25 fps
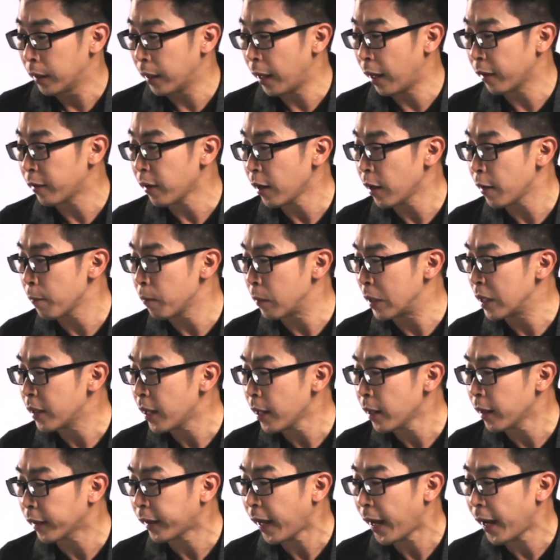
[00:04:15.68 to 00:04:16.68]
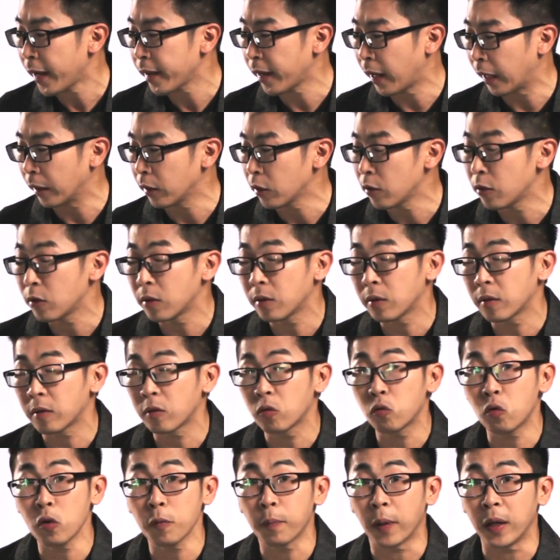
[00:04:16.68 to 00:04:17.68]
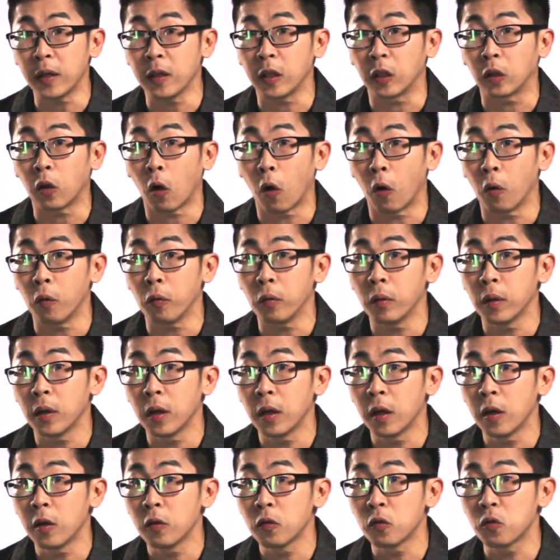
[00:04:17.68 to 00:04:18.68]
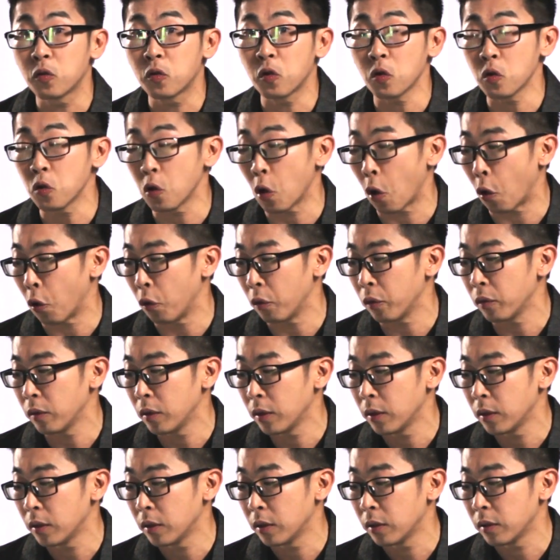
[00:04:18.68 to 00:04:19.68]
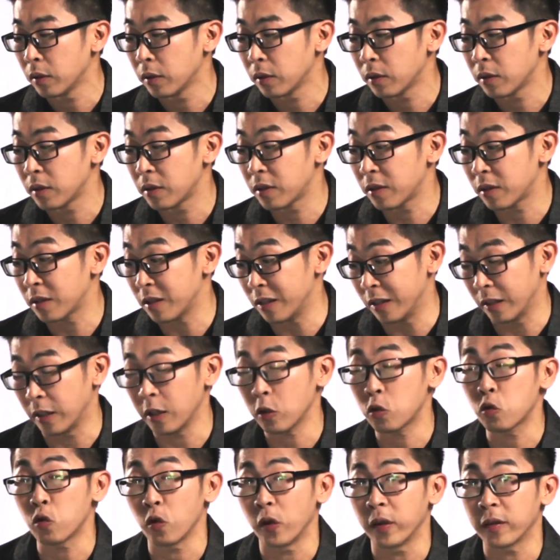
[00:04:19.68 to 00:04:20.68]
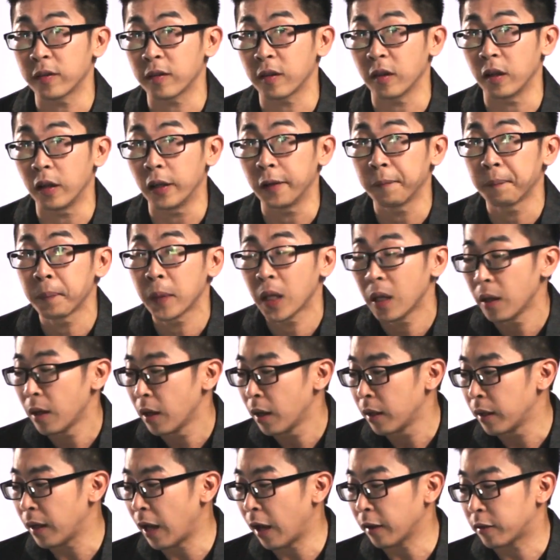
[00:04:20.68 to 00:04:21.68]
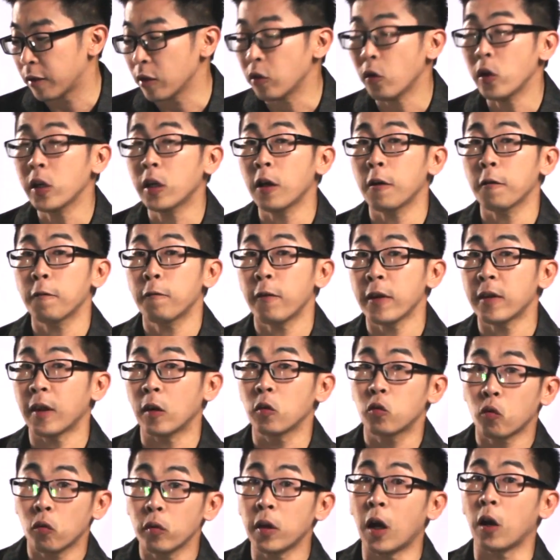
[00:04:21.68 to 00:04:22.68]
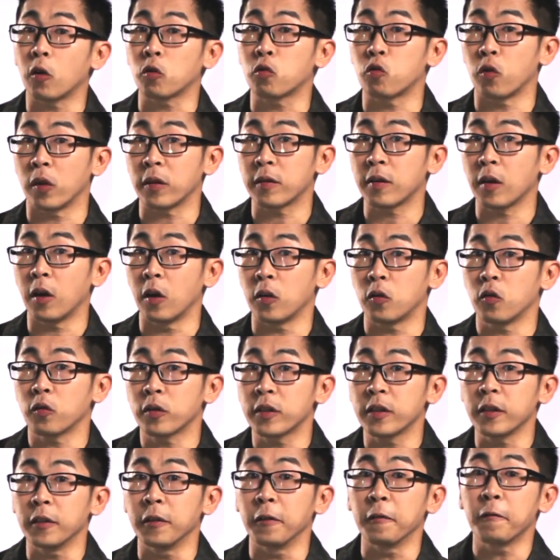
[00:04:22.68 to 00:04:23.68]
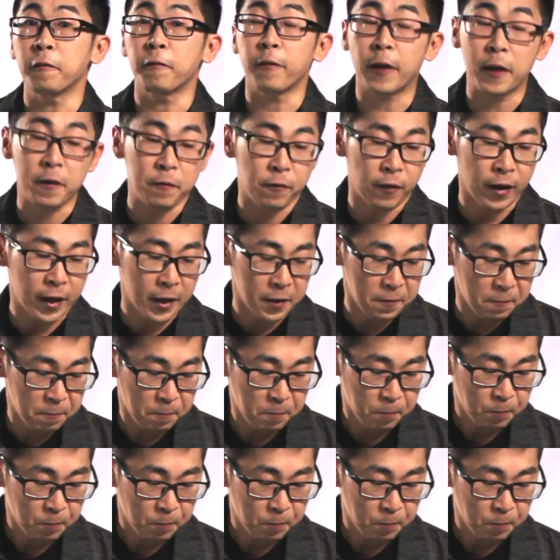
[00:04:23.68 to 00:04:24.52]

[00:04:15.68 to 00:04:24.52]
那在明天的太阳剧本里头就有几个角色，那其中一个非常重要的角色就是菲菲。